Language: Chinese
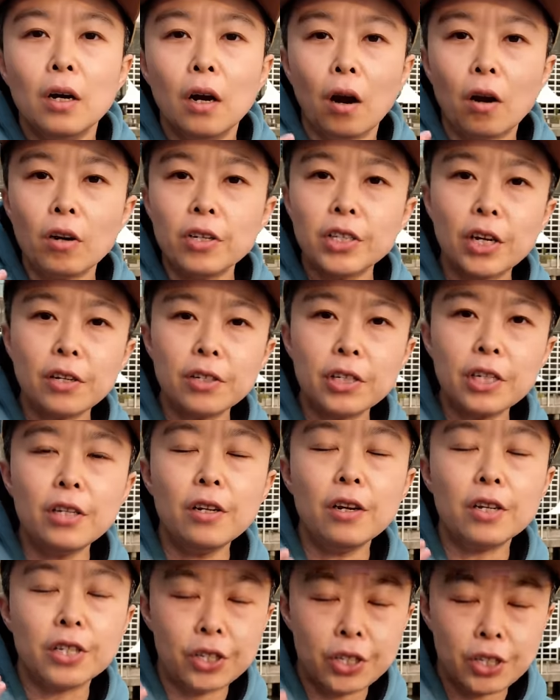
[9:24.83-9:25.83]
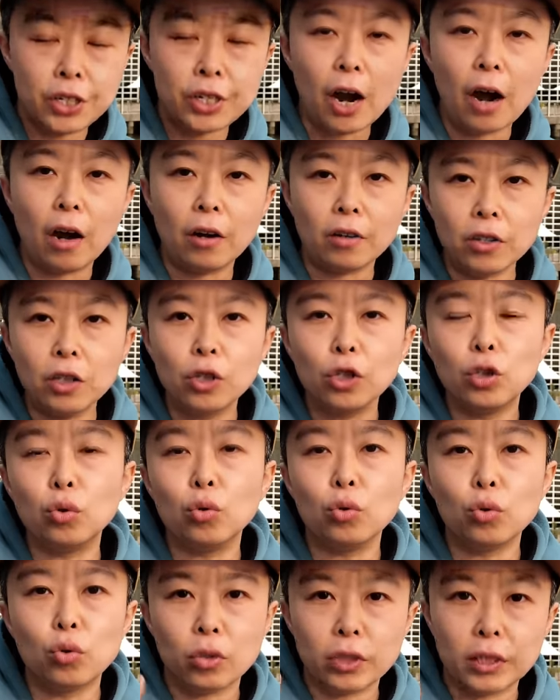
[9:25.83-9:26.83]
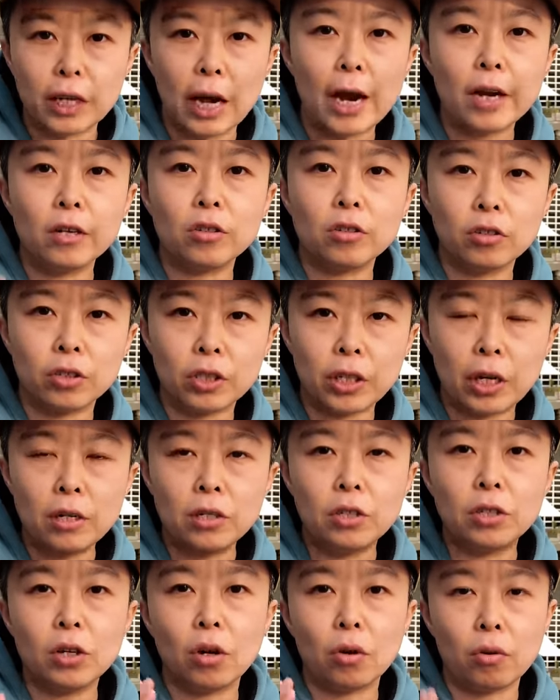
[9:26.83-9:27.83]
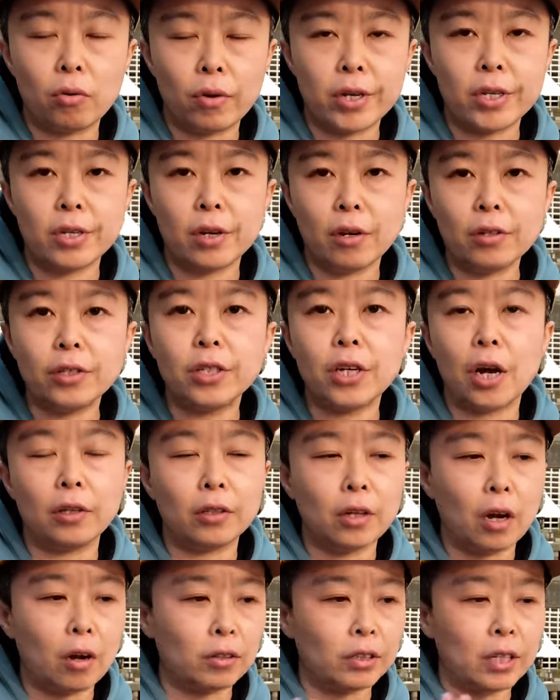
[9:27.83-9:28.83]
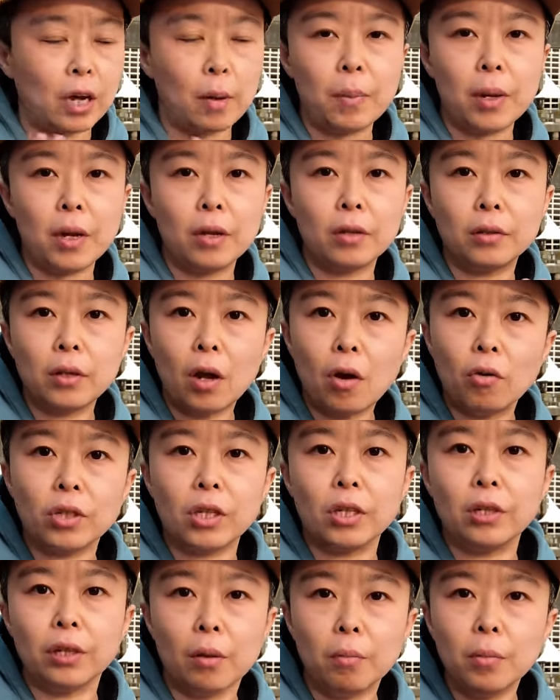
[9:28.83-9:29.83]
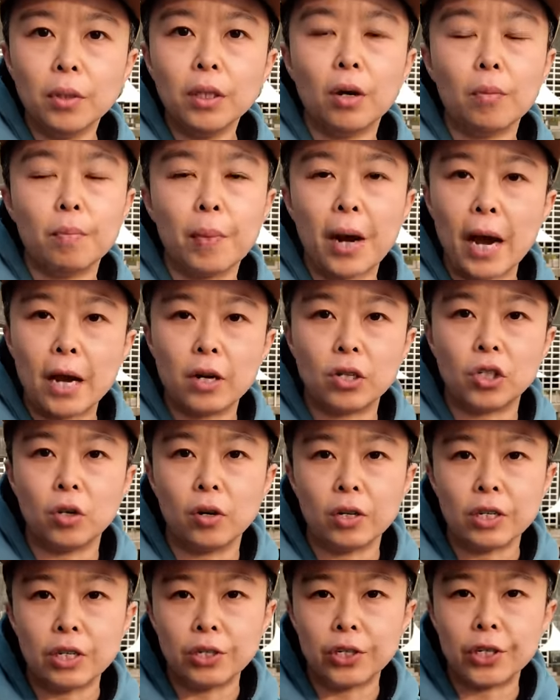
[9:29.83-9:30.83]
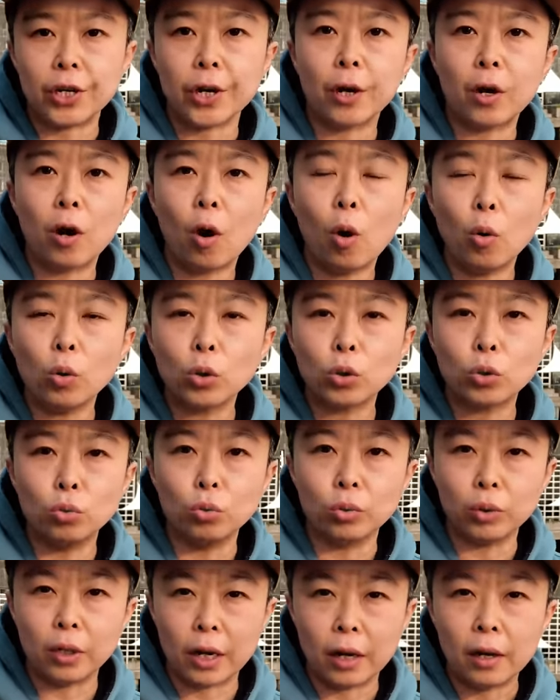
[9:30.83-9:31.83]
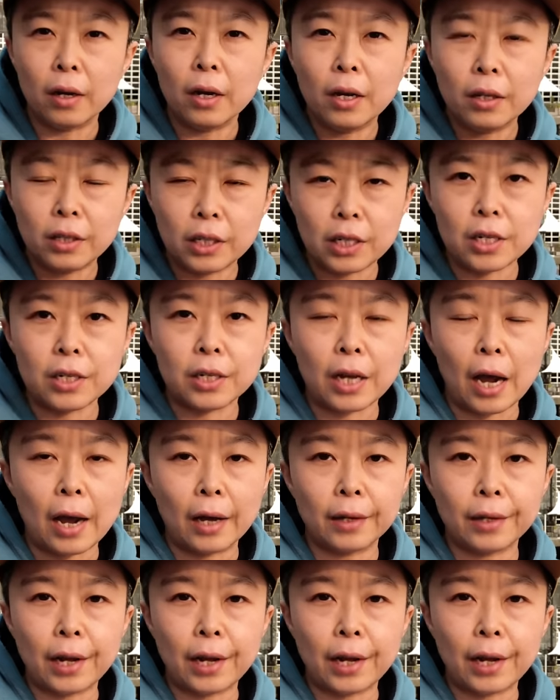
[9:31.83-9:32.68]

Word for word: 而相机的响应速度才是真正会影响到咱们到底能不能拍摄一些高速的题材，